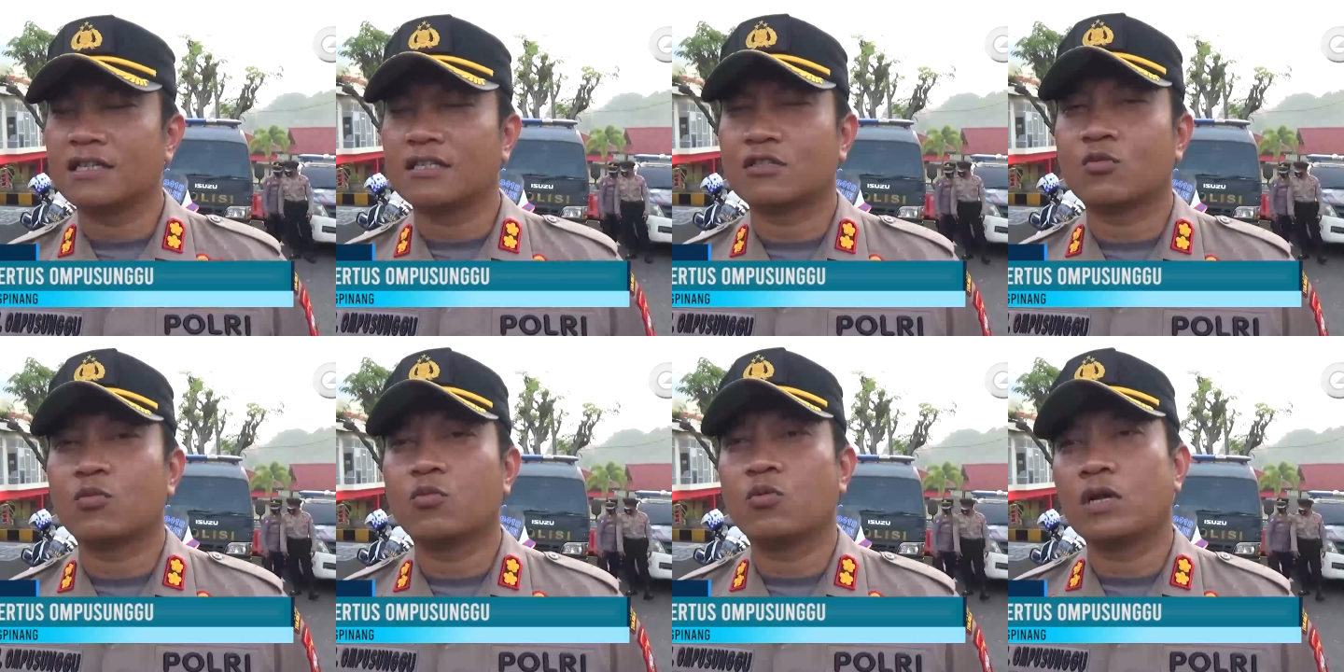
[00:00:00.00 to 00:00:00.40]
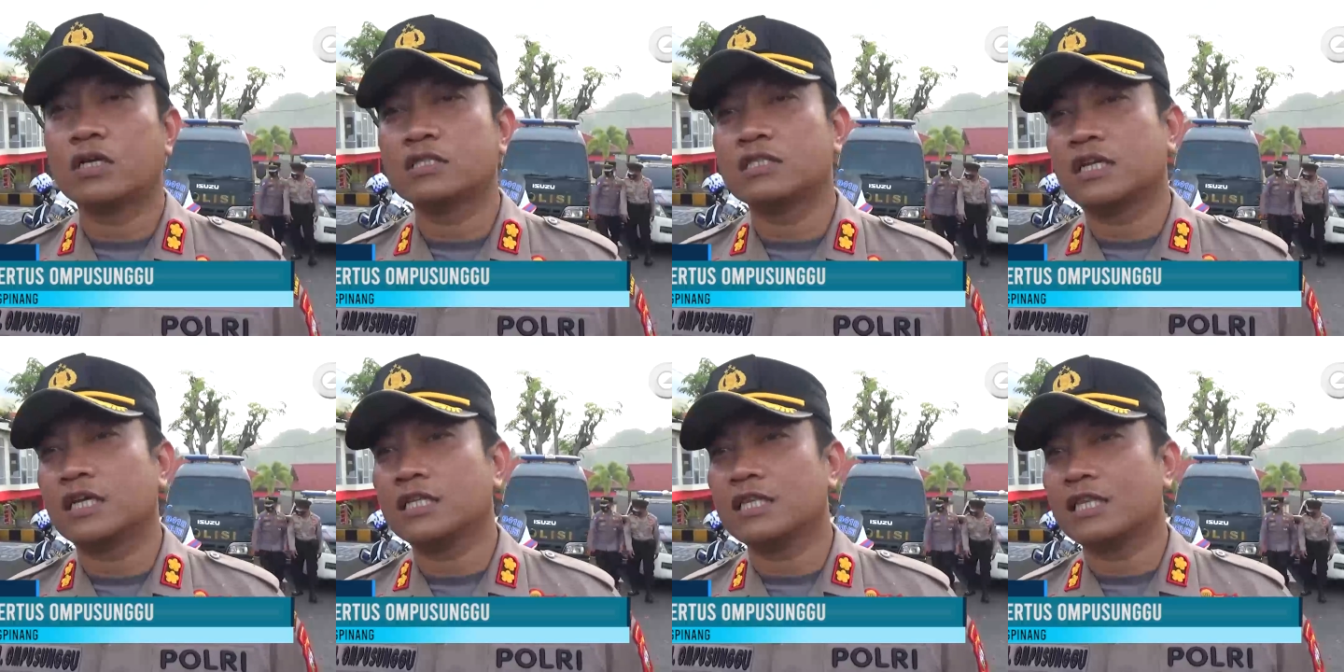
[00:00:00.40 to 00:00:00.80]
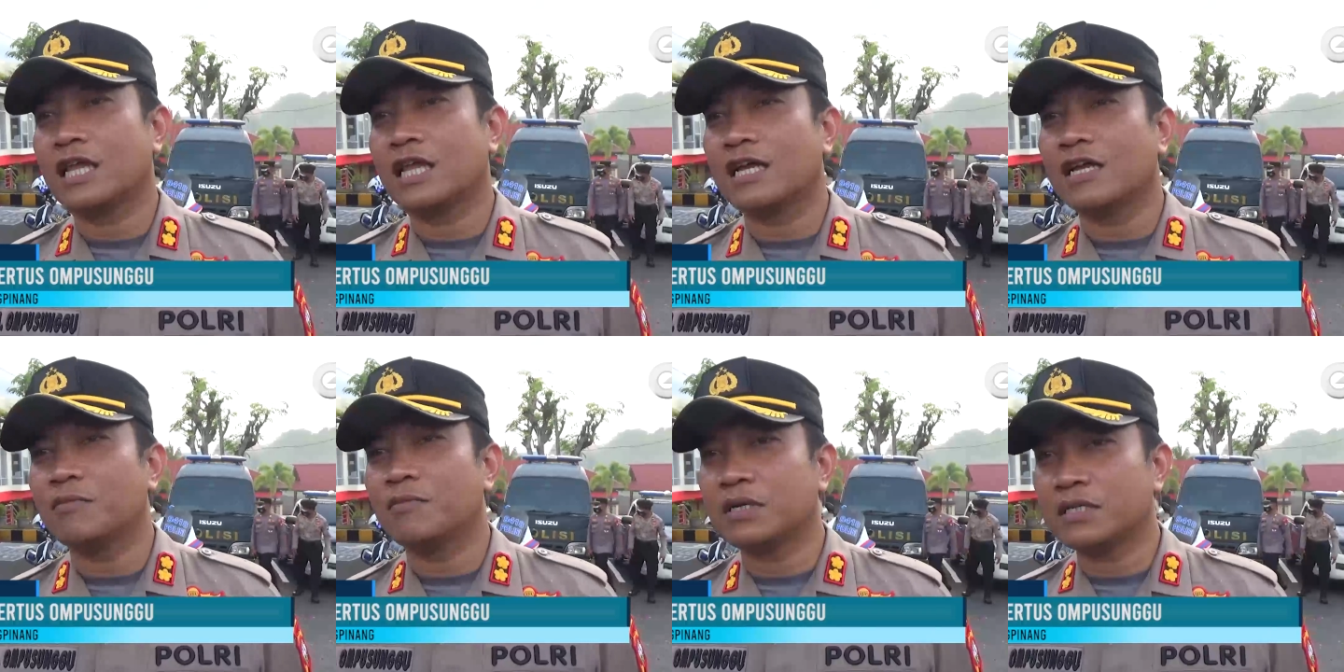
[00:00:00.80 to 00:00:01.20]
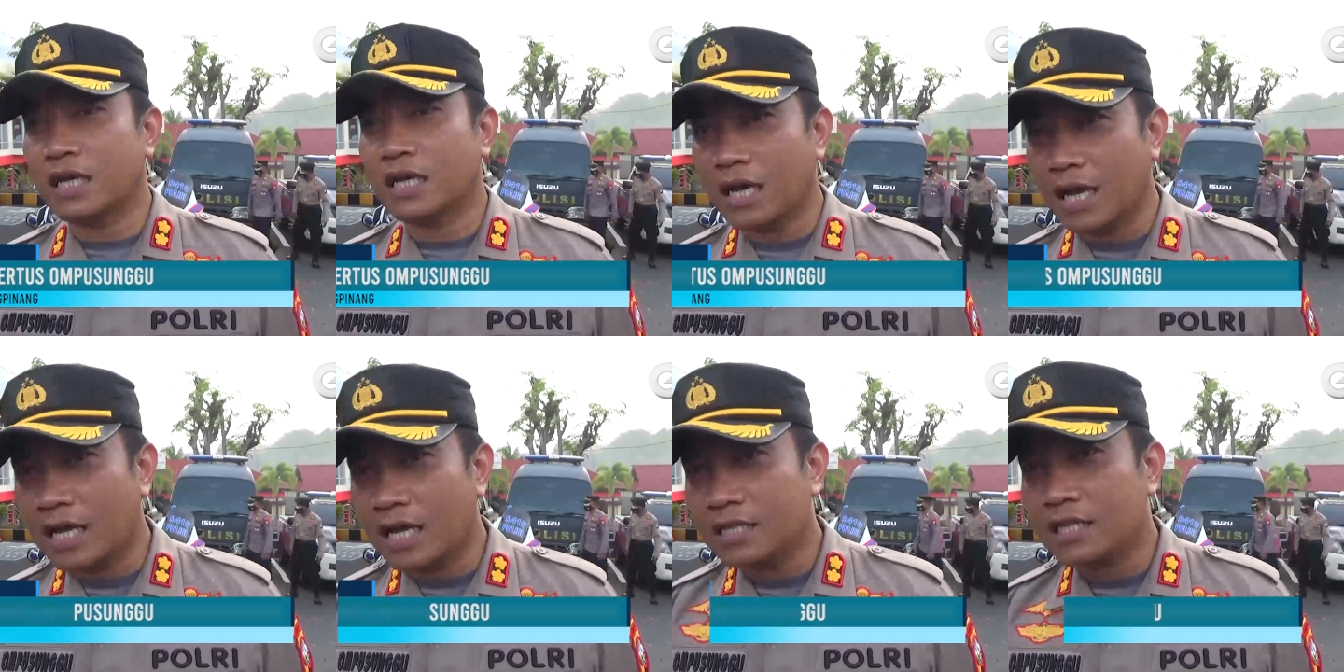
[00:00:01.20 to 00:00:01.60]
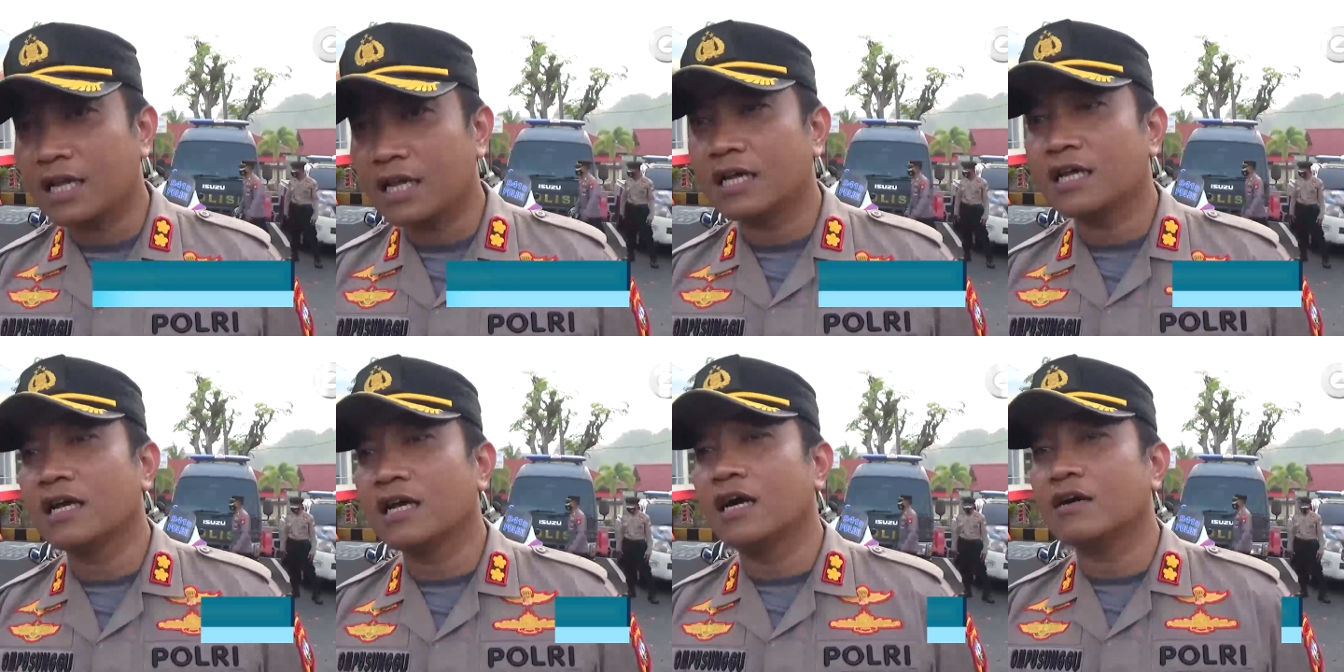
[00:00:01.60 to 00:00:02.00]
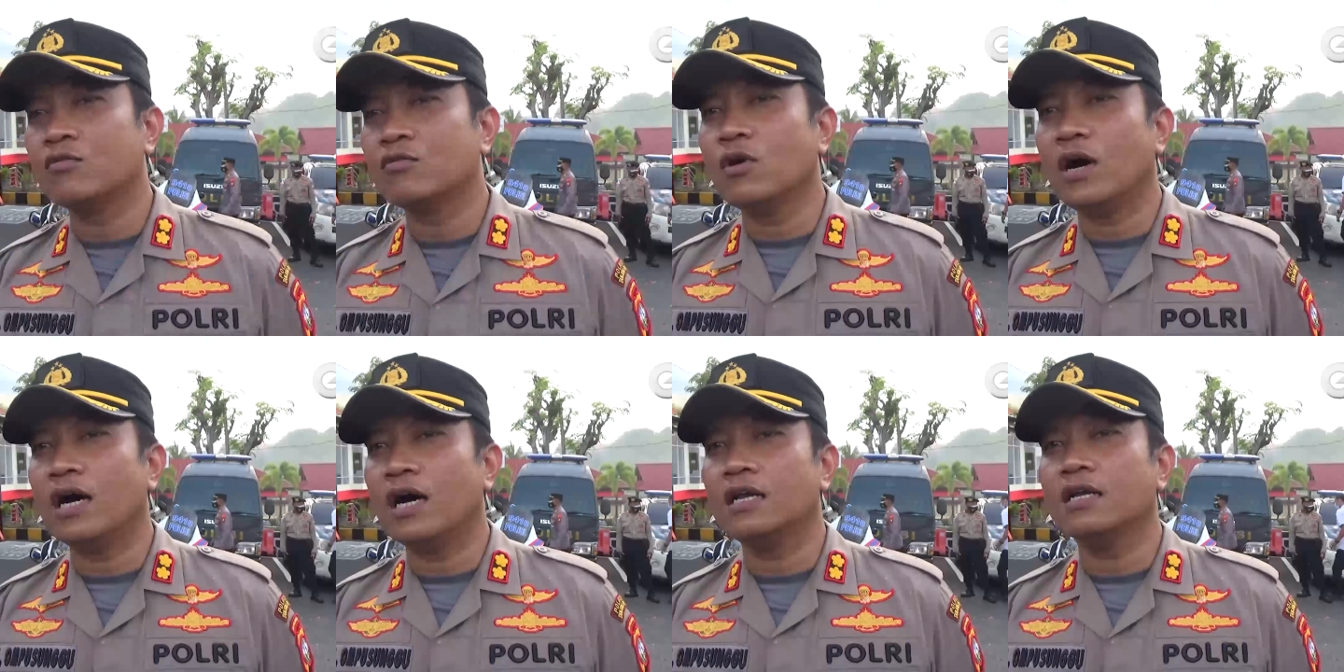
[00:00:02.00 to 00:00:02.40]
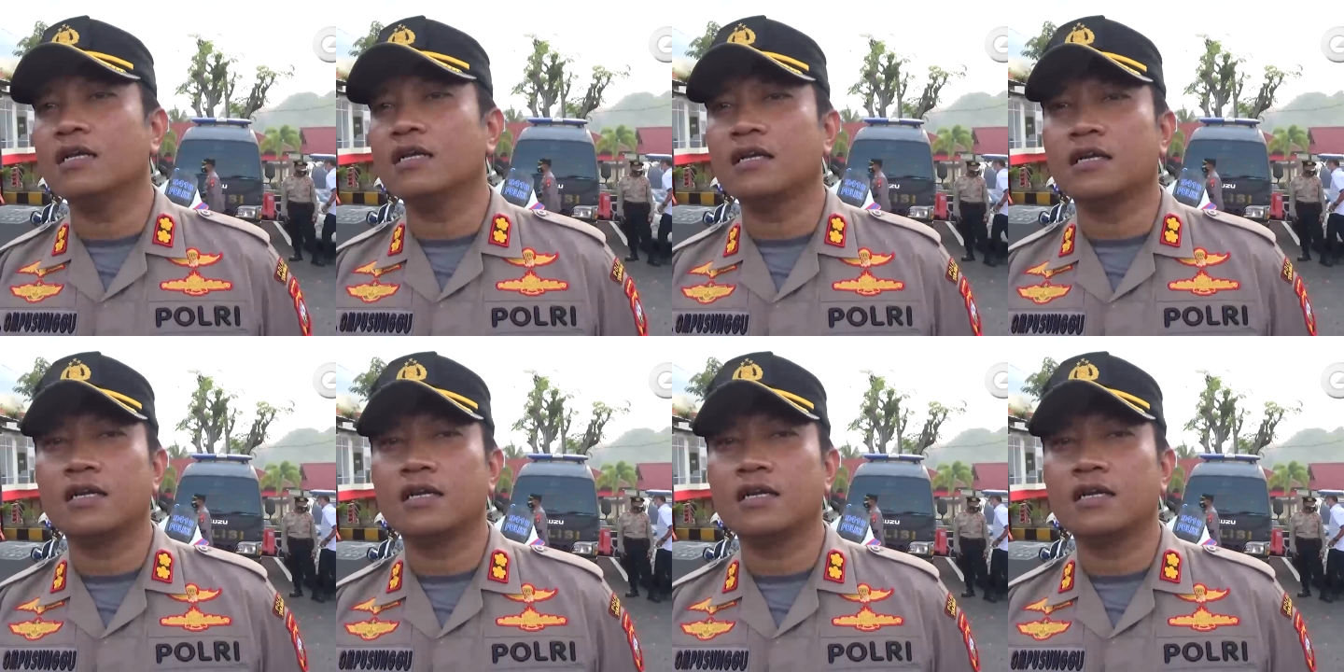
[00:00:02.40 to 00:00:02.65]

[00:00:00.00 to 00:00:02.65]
Hmm. Satu bulan setengah tidak ada masalah, tidak ada gangguan.